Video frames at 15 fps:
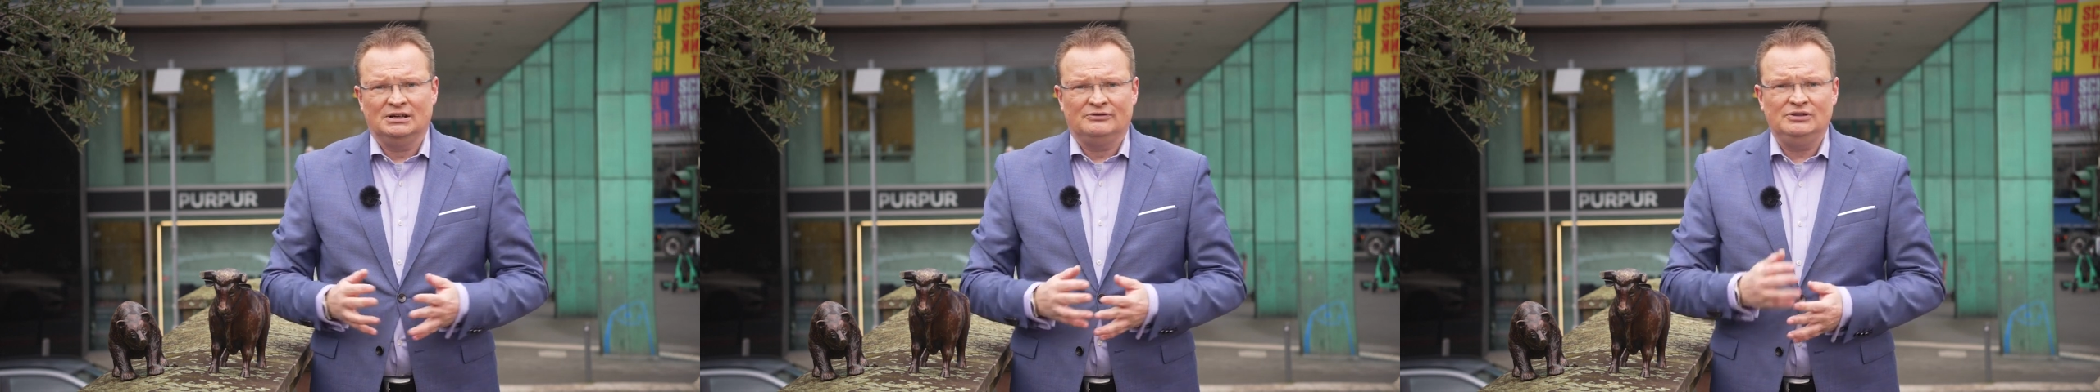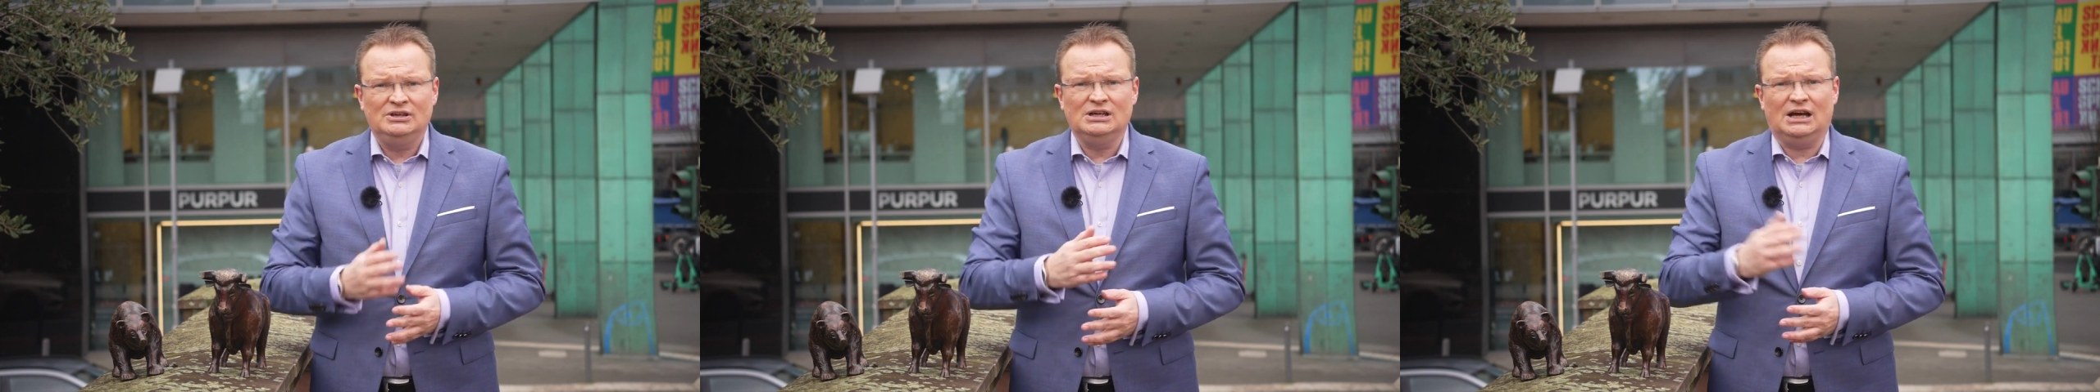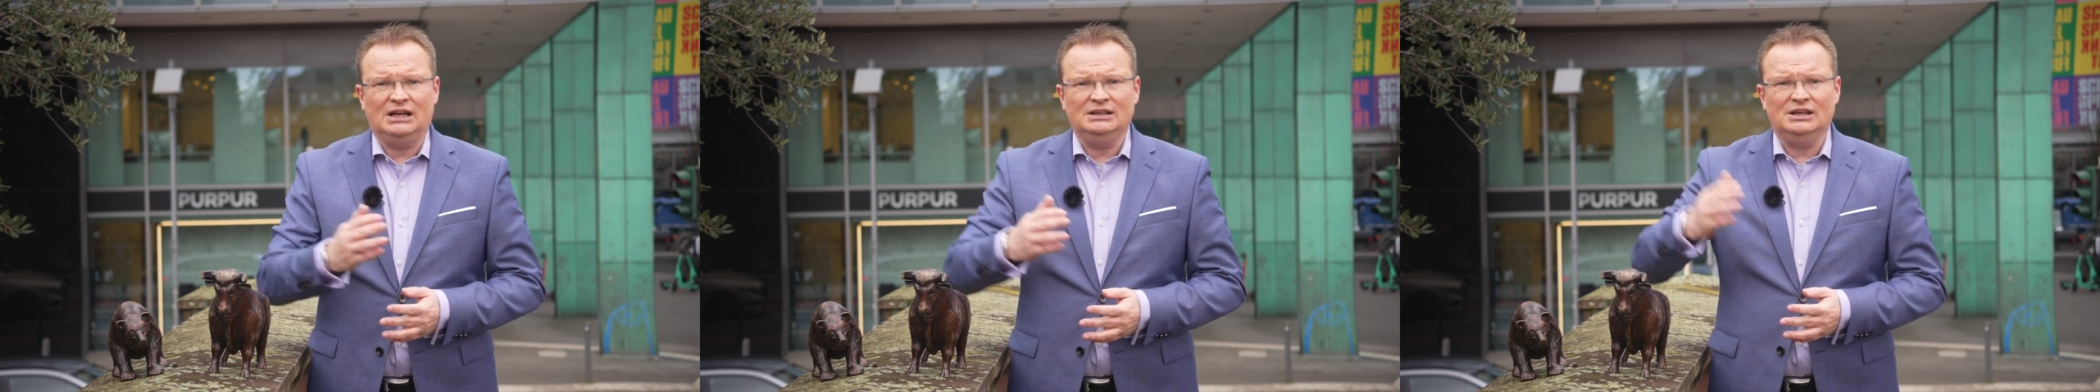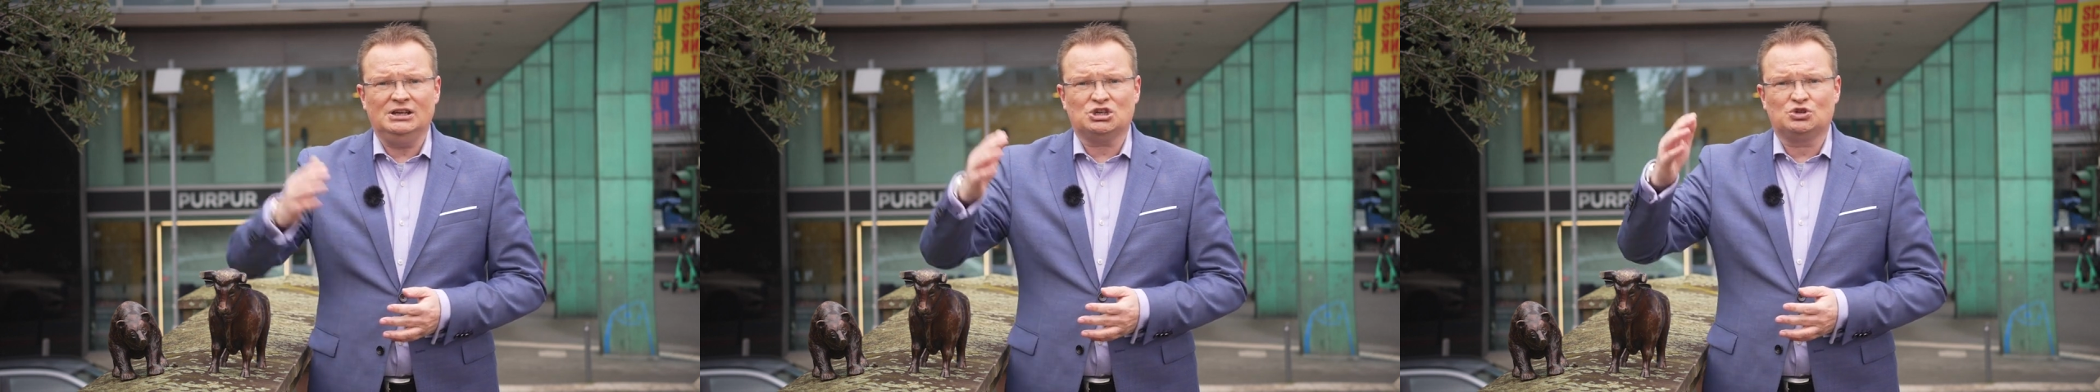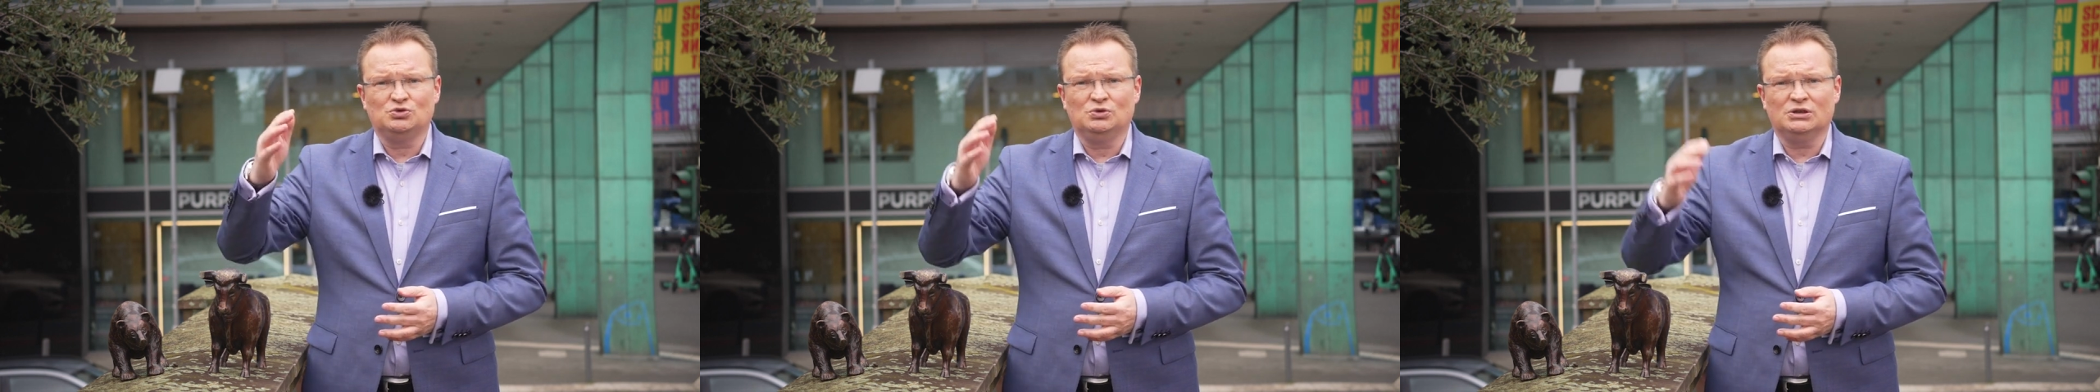wie an
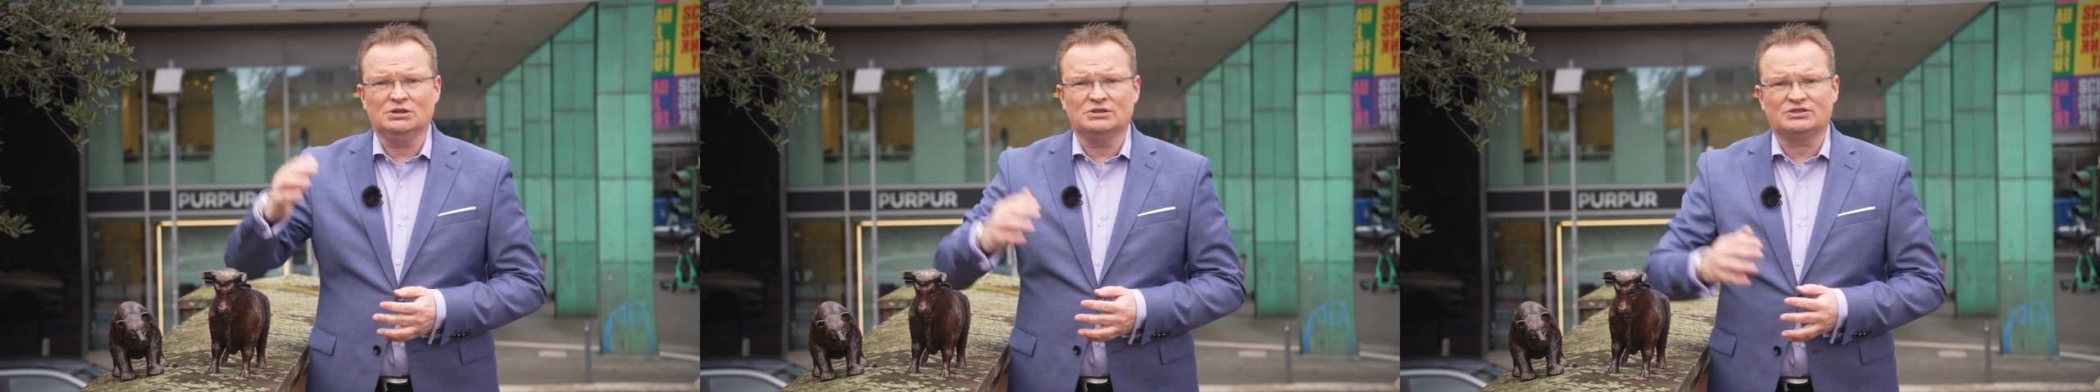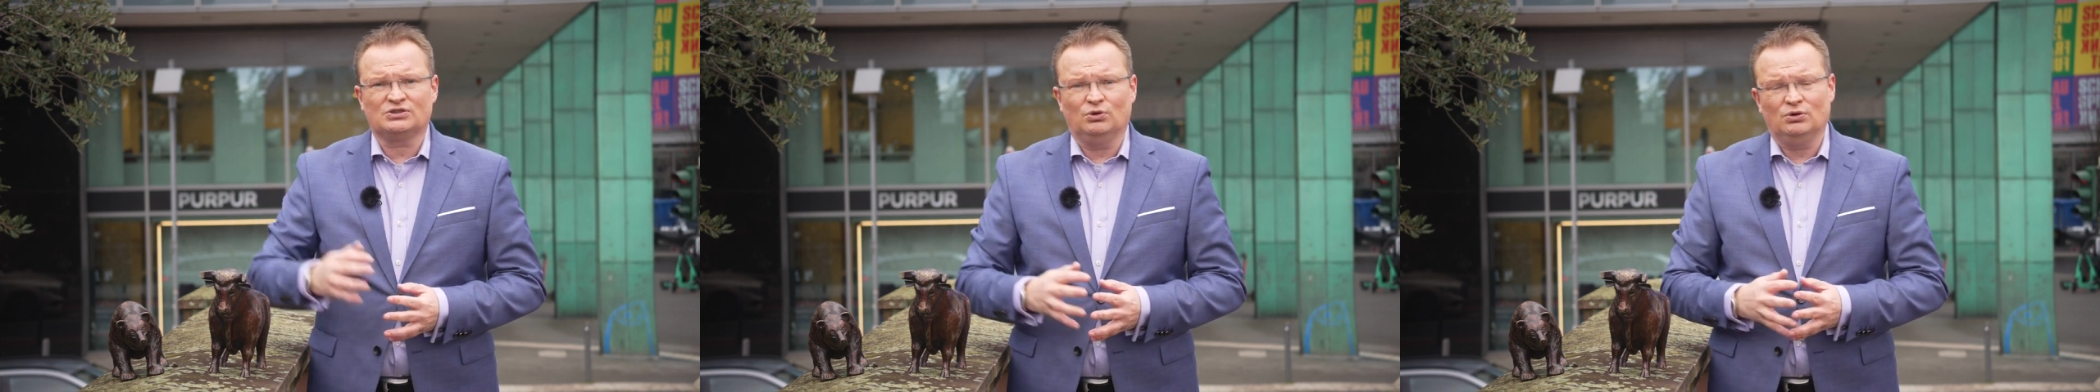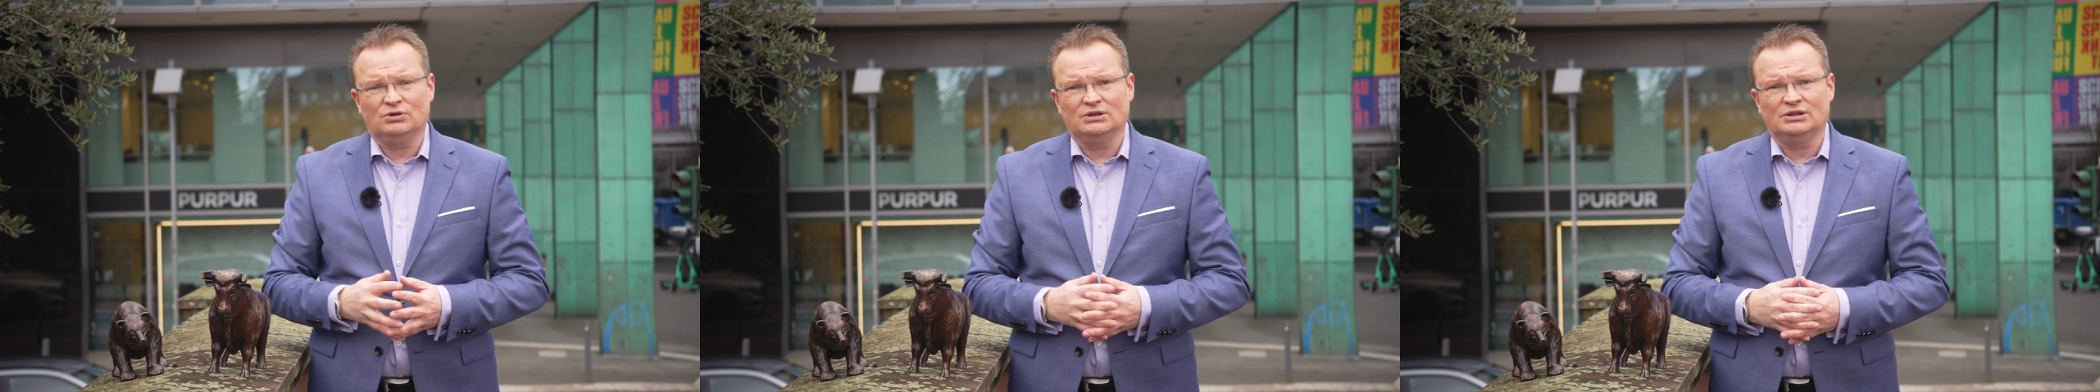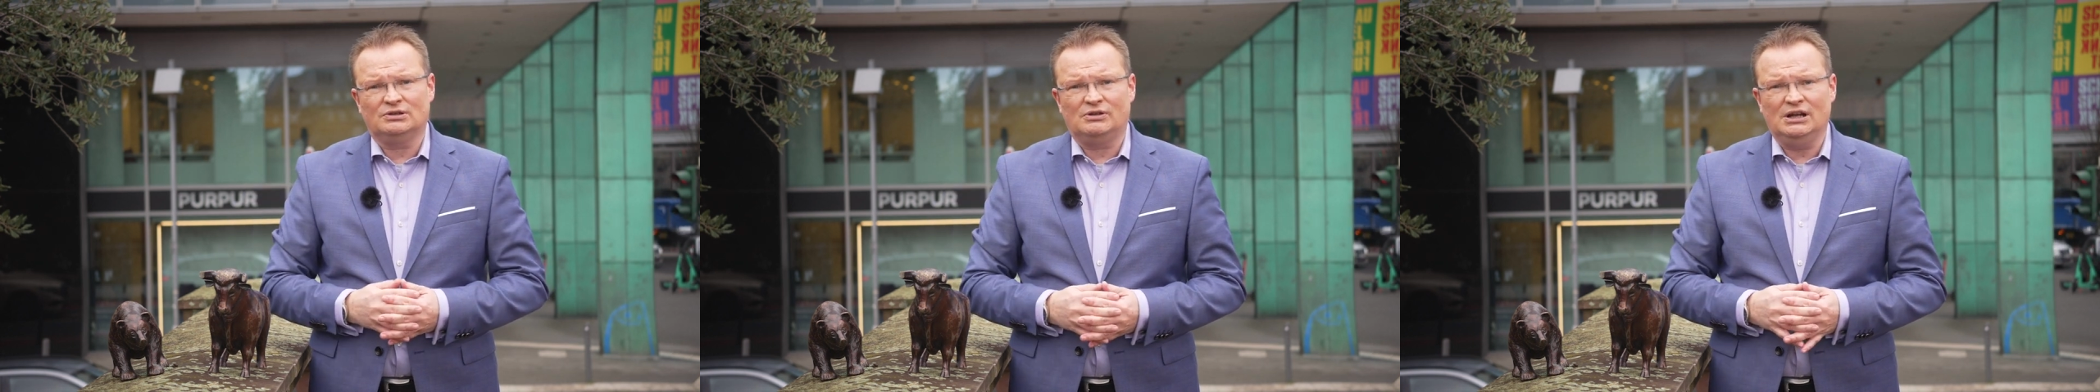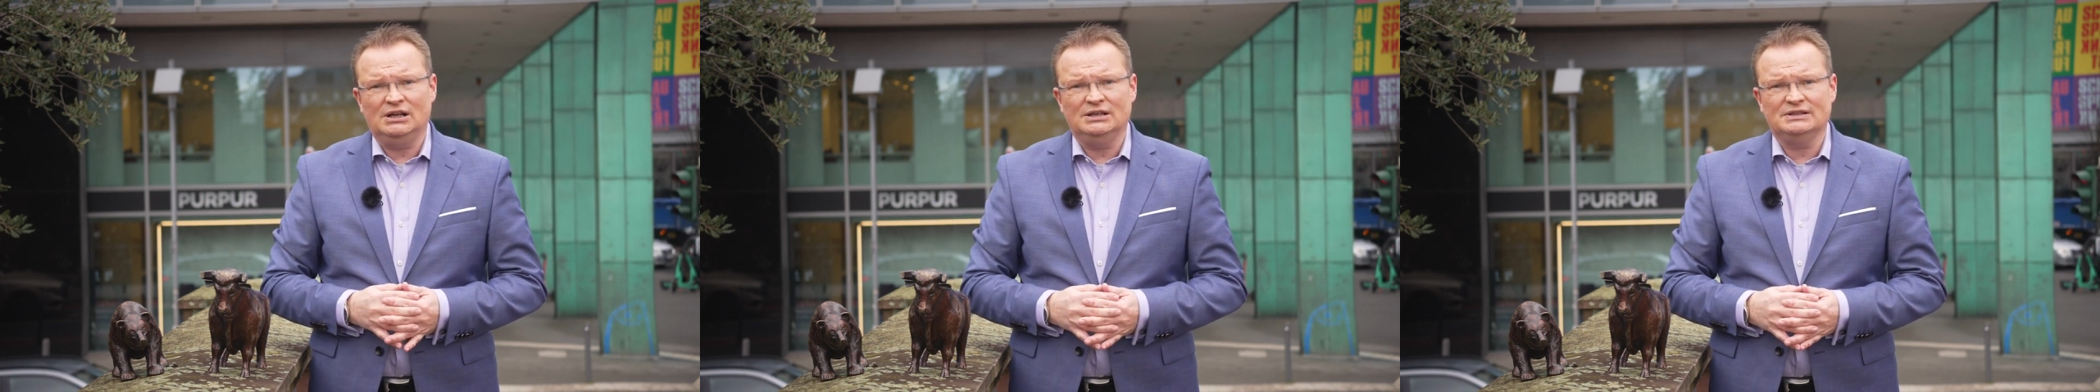der Schnur gezogenen
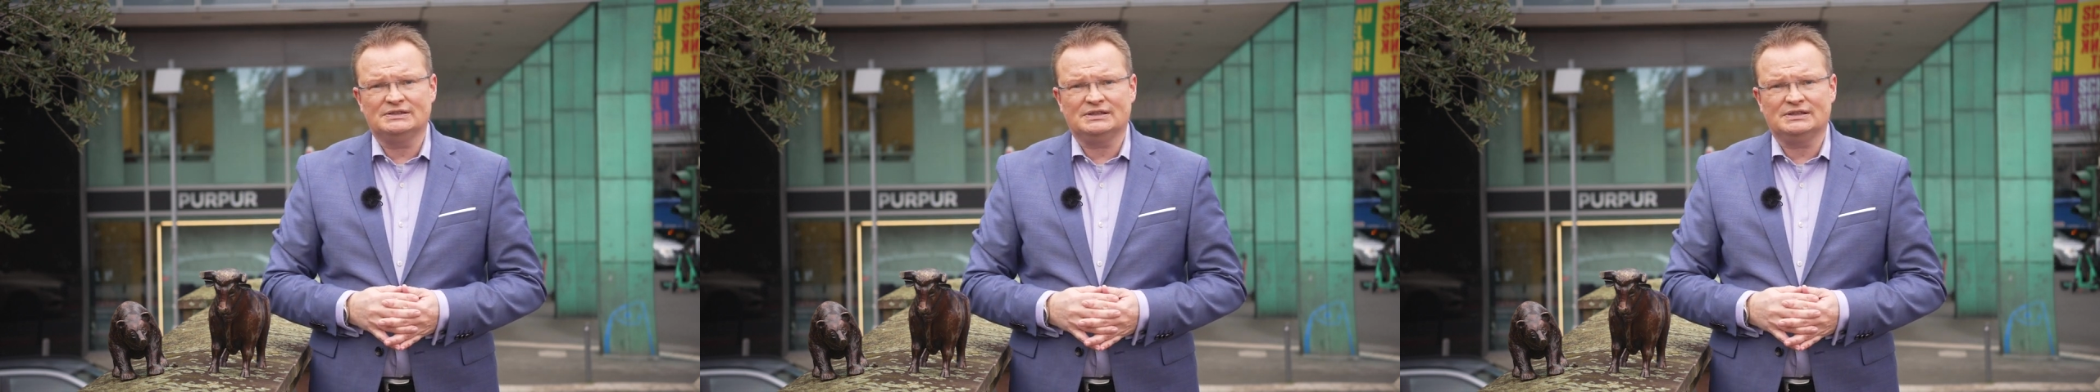Rallye